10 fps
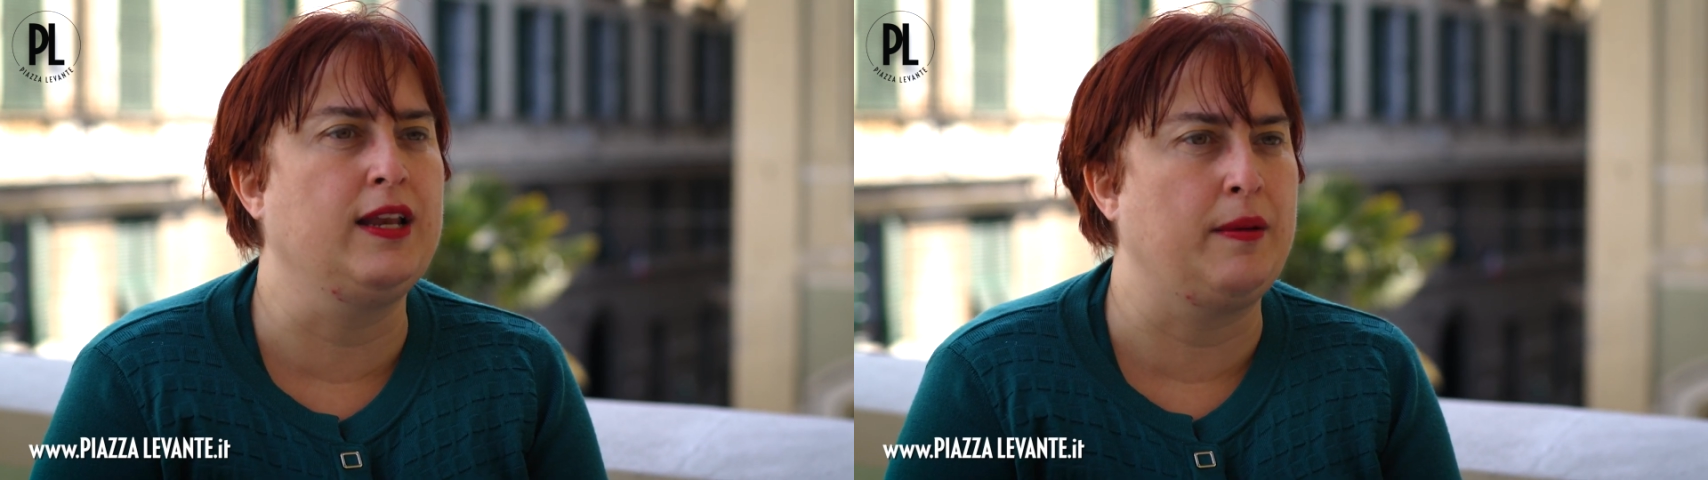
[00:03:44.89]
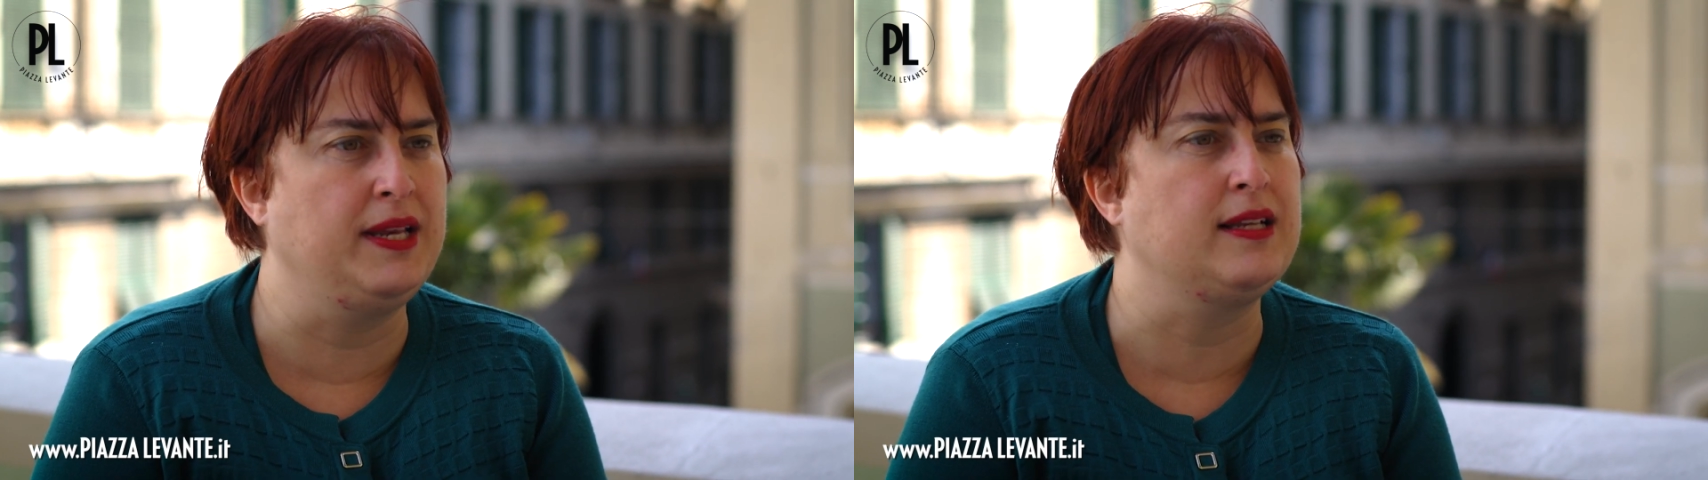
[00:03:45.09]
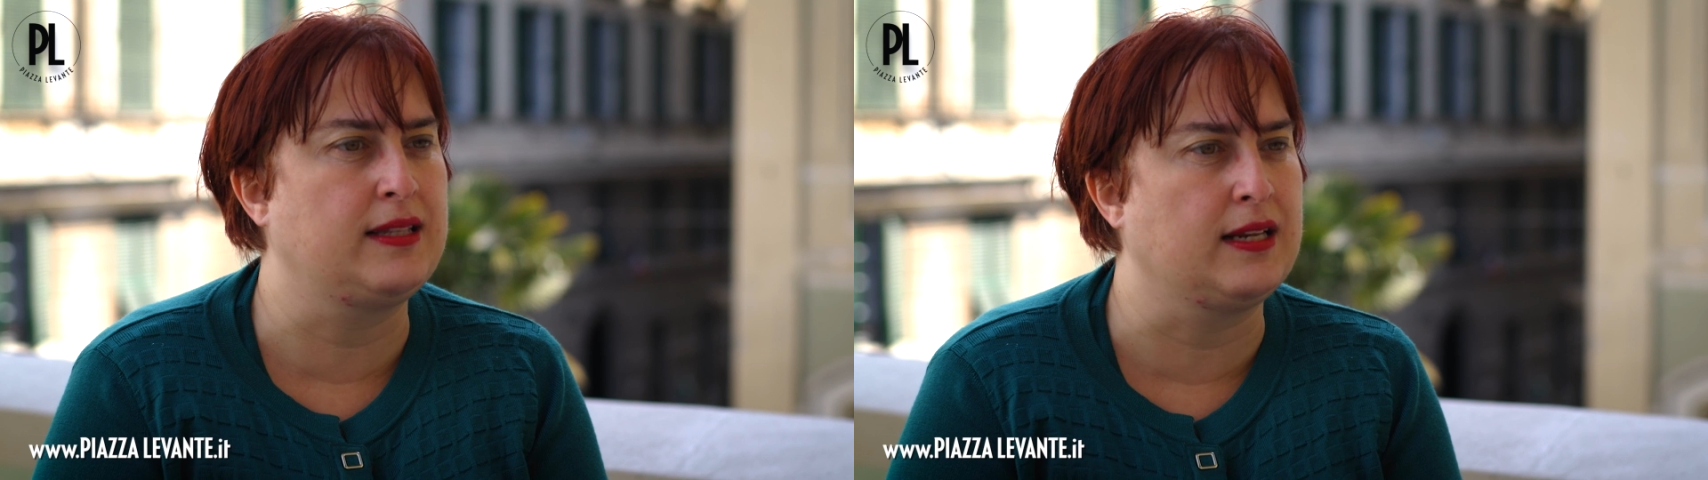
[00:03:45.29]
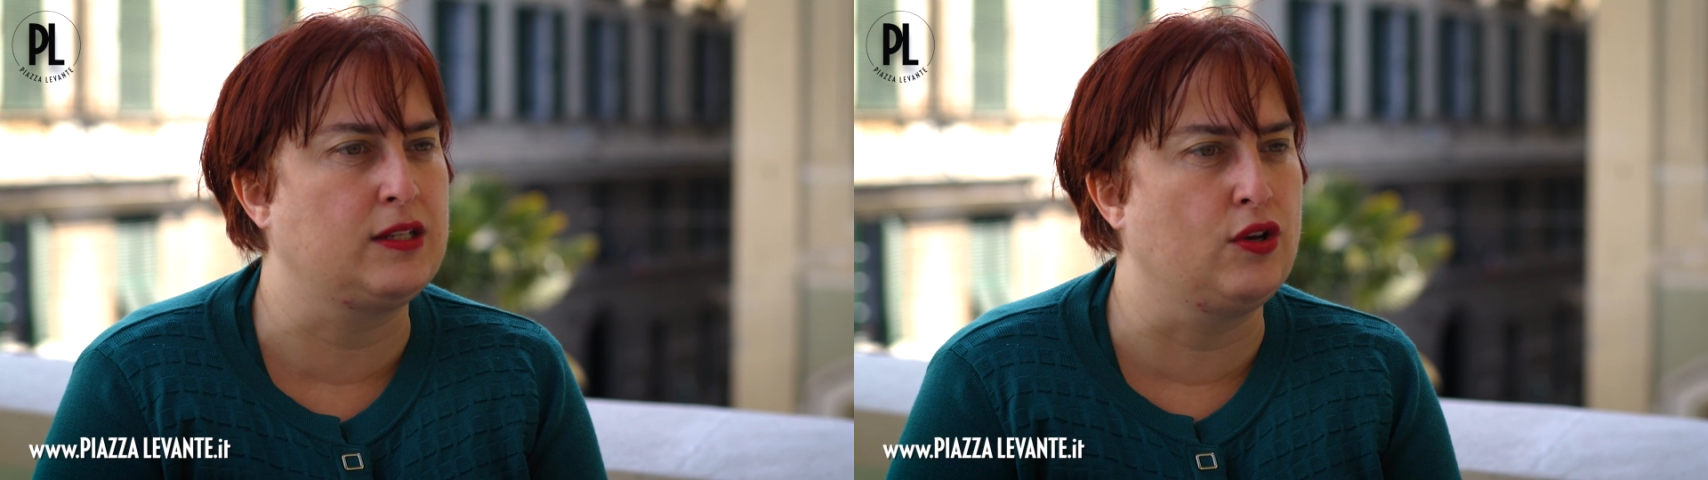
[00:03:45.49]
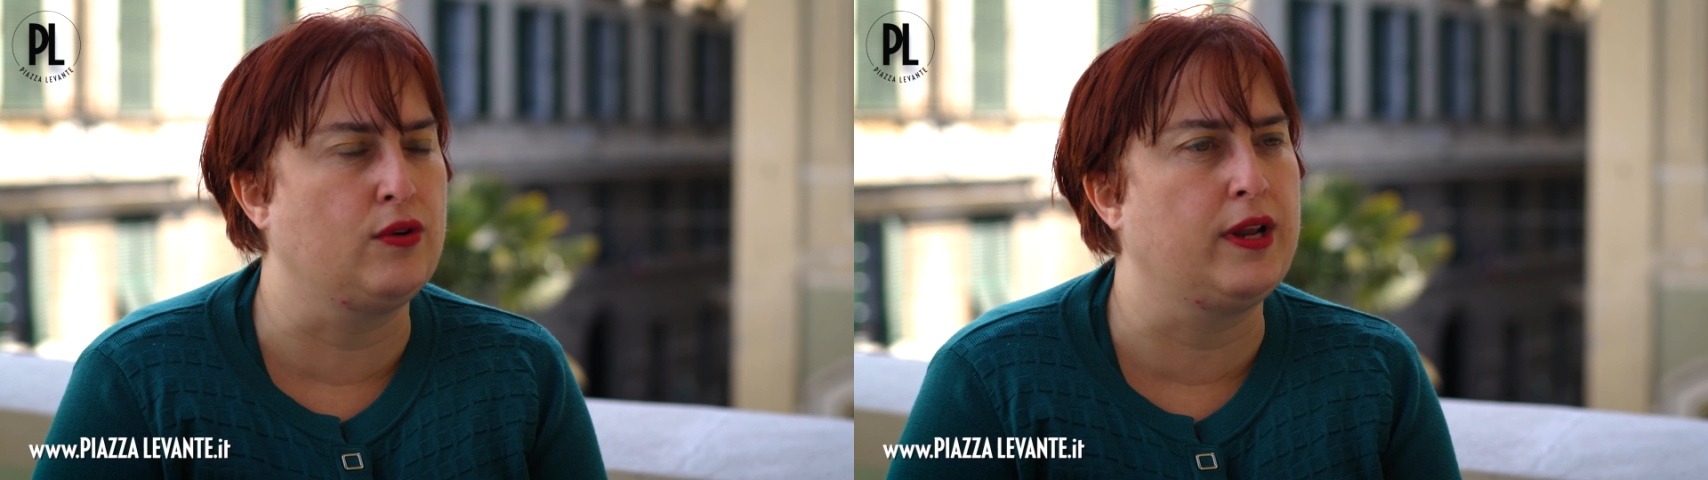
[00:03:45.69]

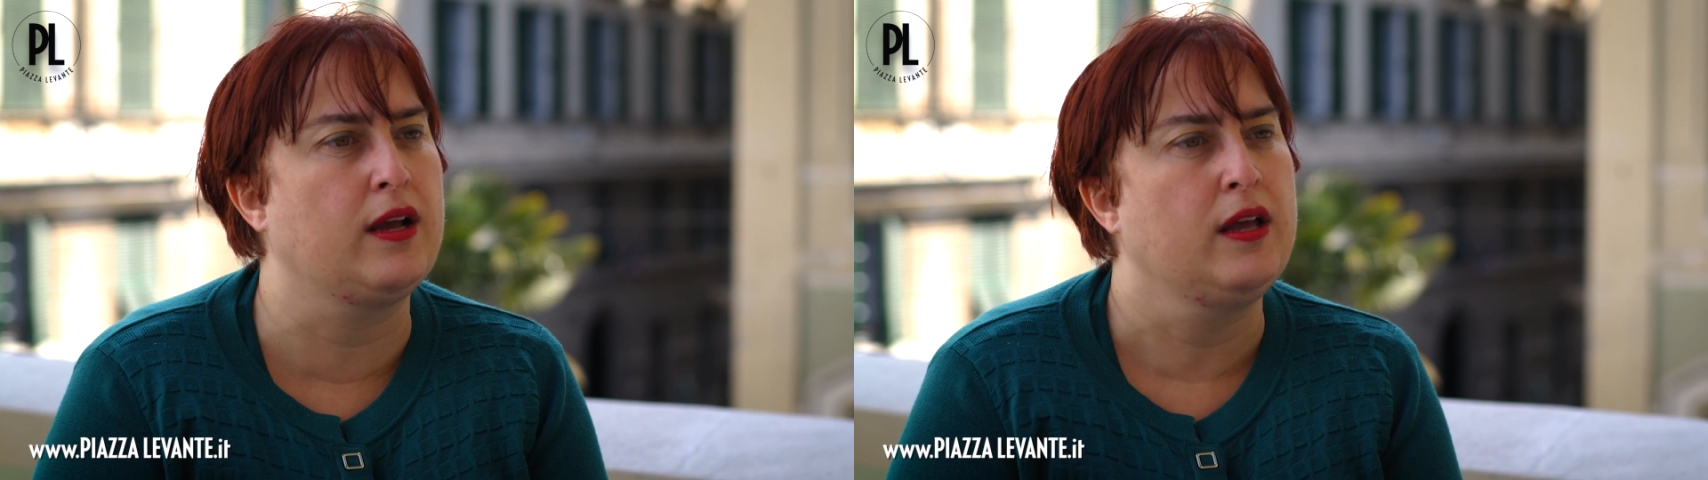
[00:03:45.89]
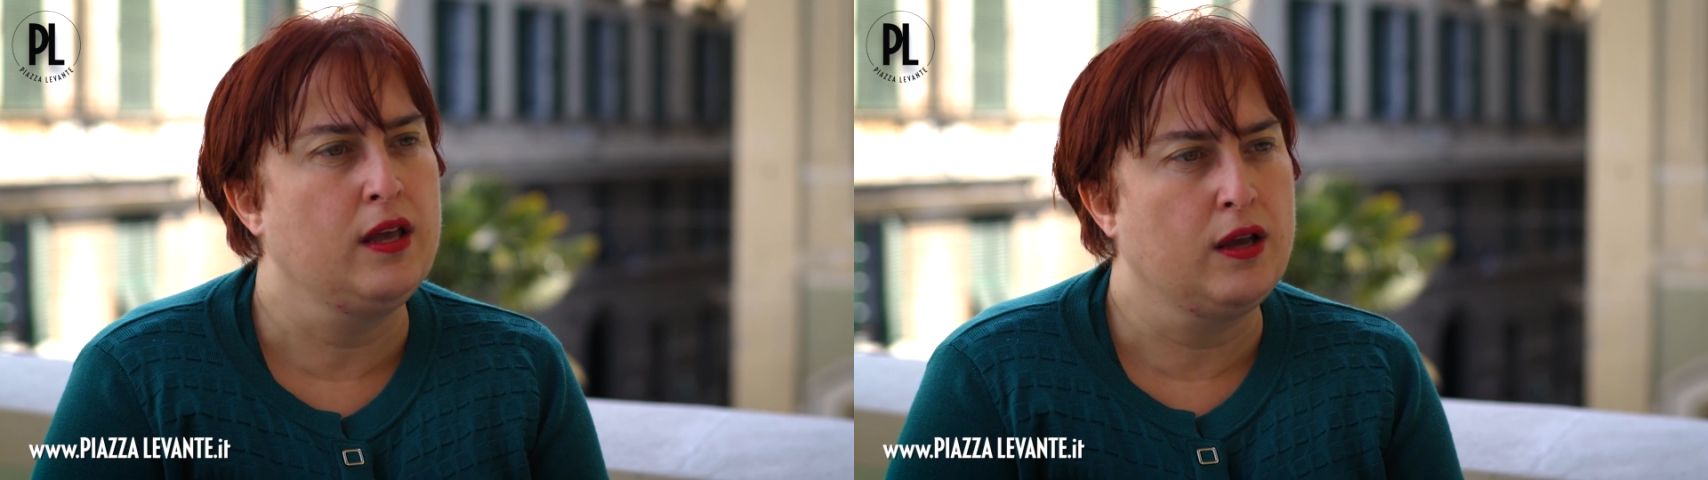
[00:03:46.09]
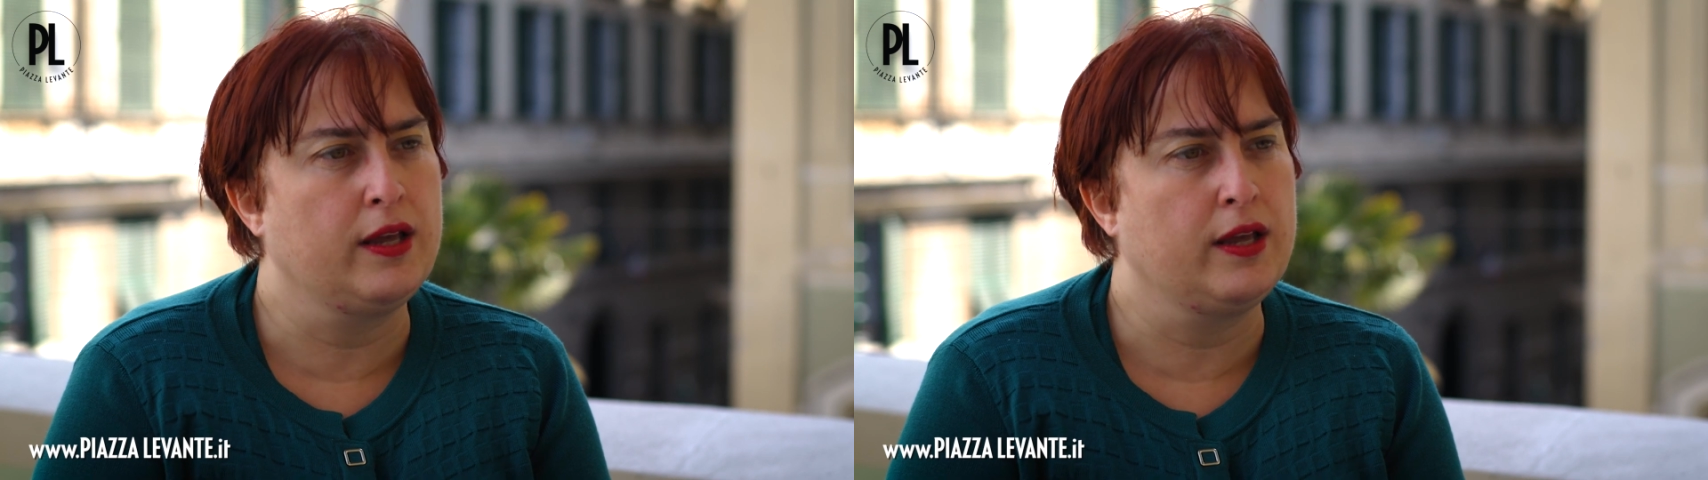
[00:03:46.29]
amministrazione